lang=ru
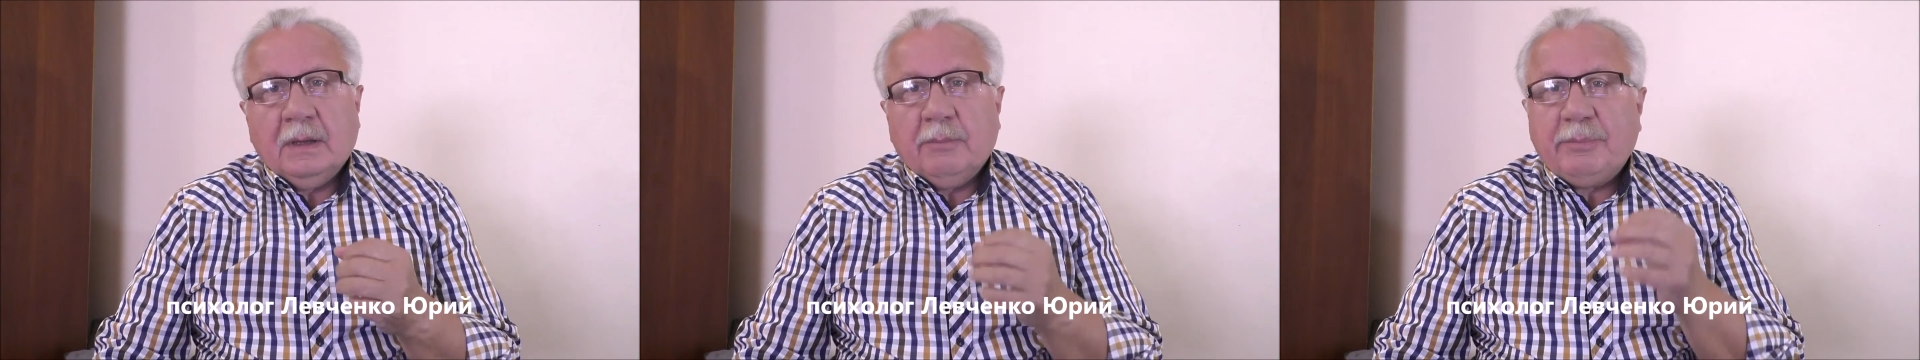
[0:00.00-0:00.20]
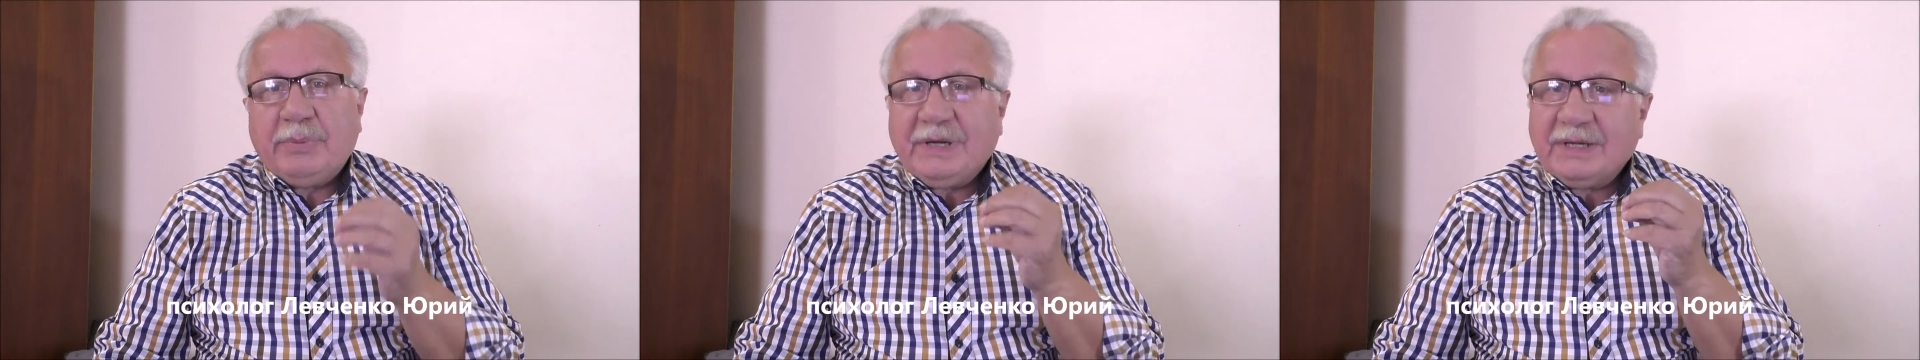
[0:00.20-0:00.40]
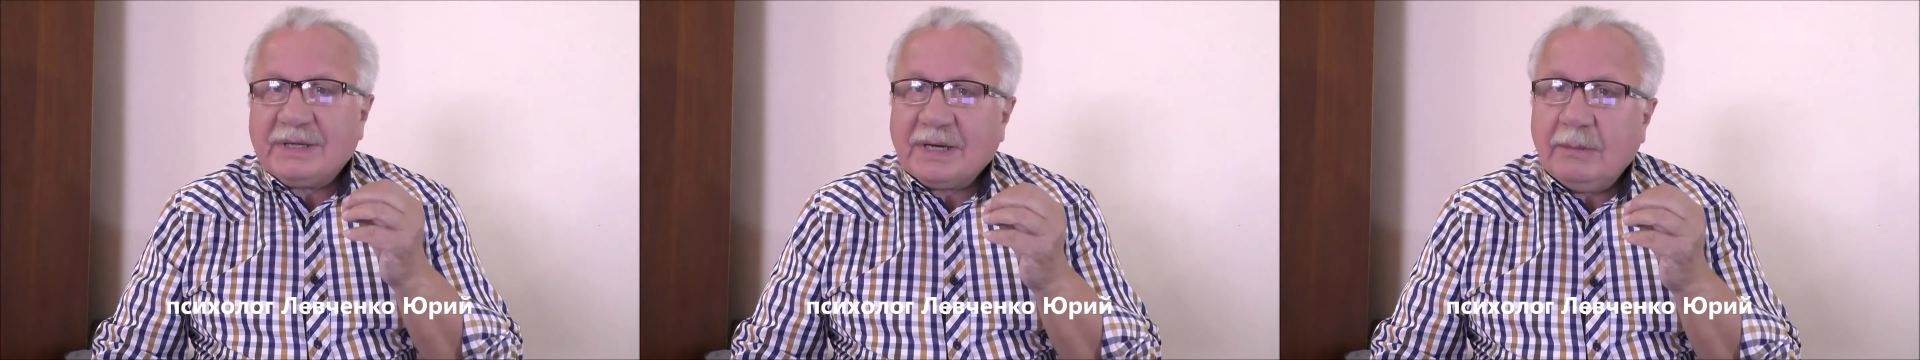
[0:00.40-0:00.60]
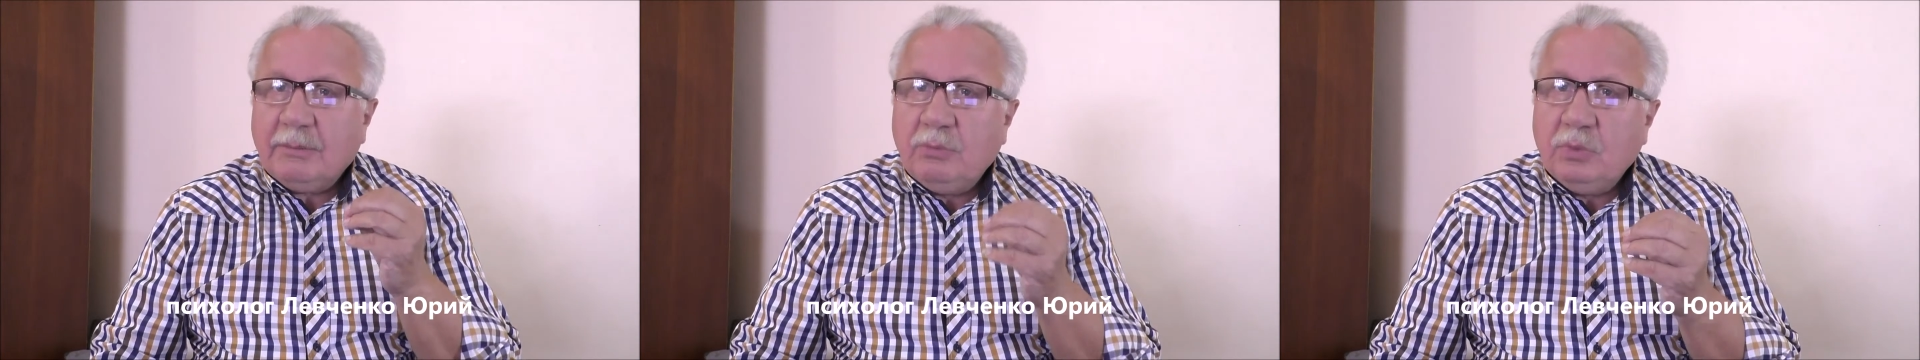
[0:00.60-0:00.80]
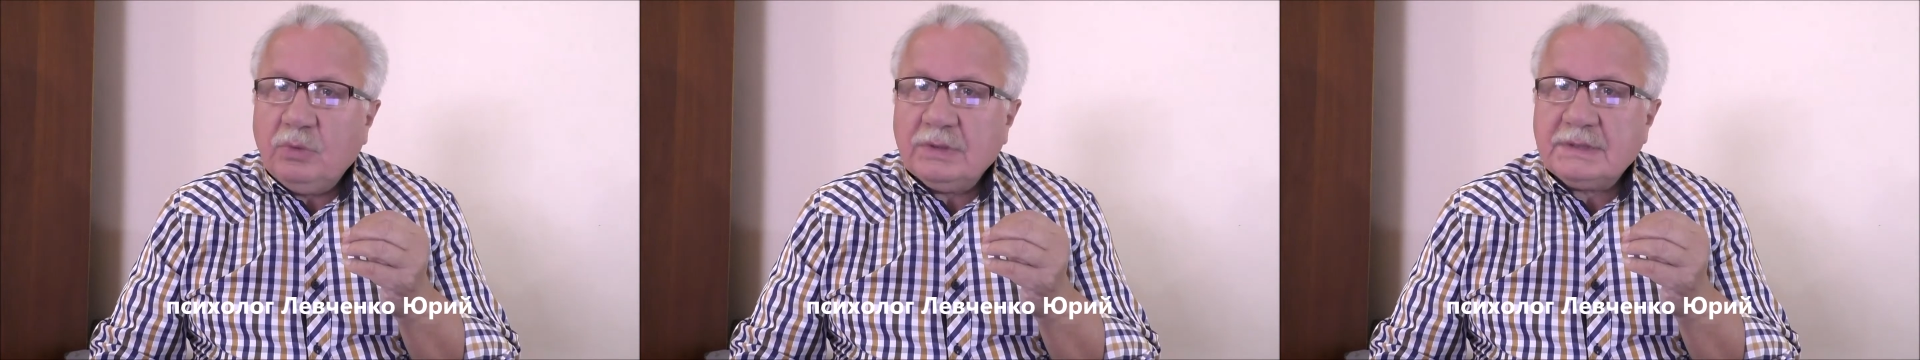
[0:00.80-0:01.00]
при
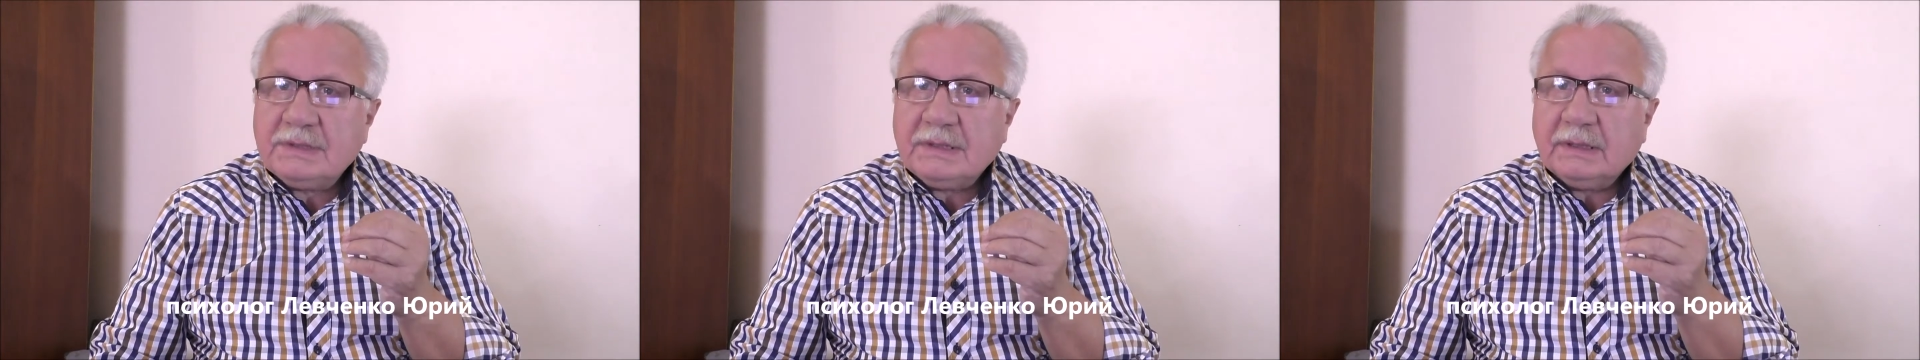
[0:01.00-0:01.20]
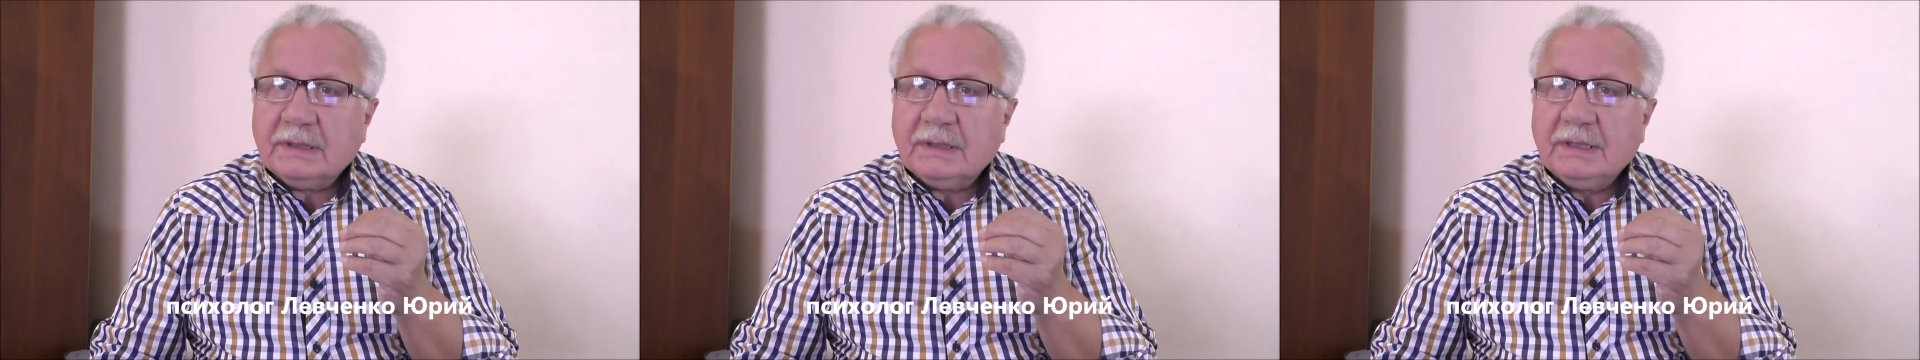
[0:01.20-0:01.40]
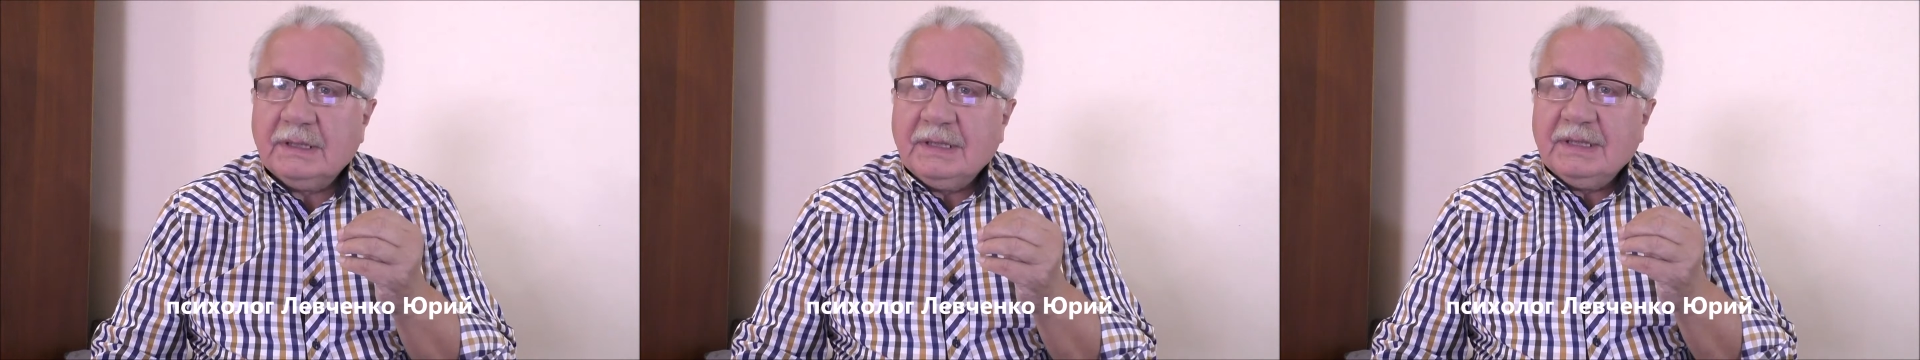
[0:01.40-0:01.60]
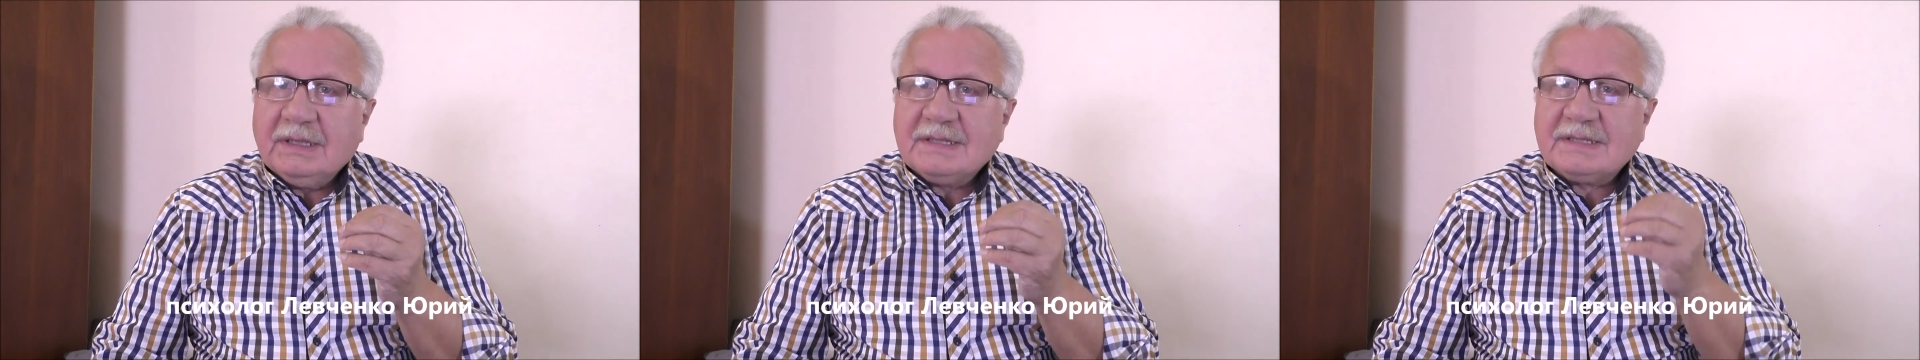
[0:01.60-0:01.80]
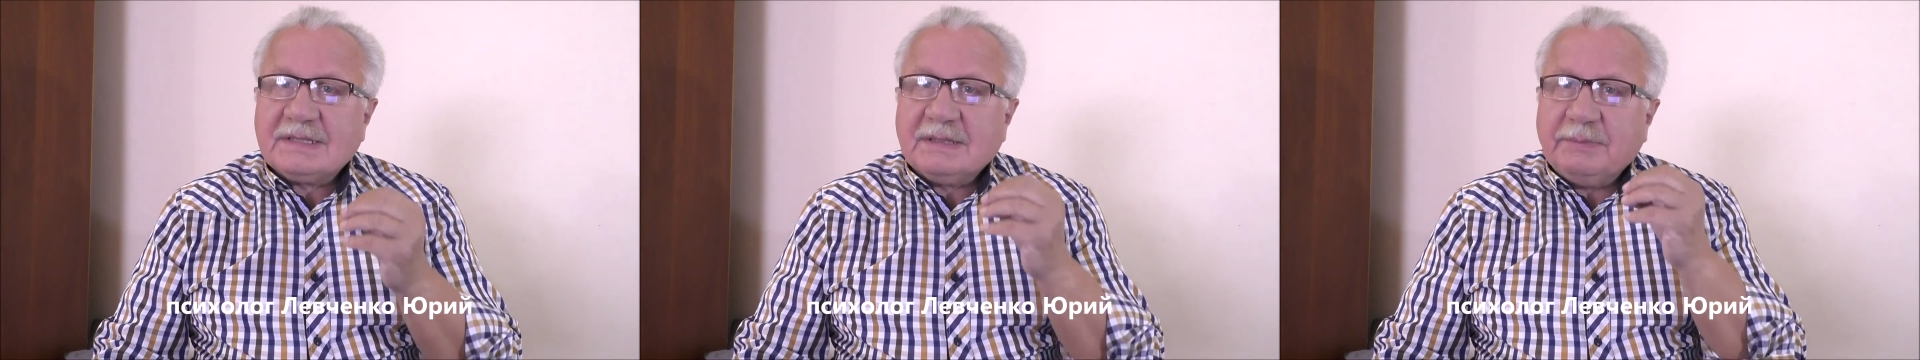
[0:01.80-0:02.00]
работе
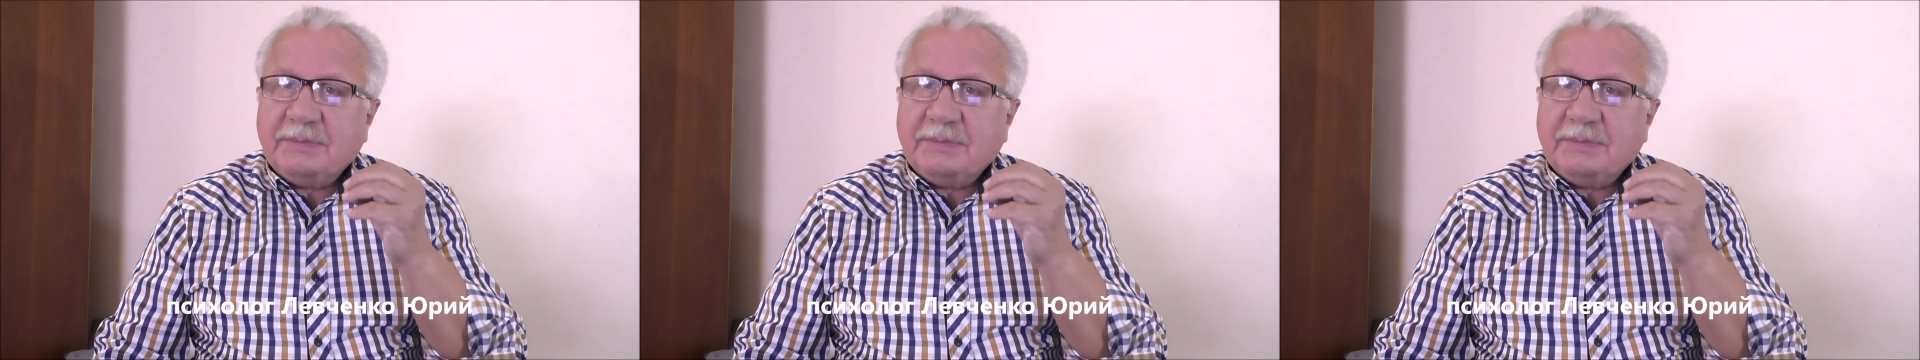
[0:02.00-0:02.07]
с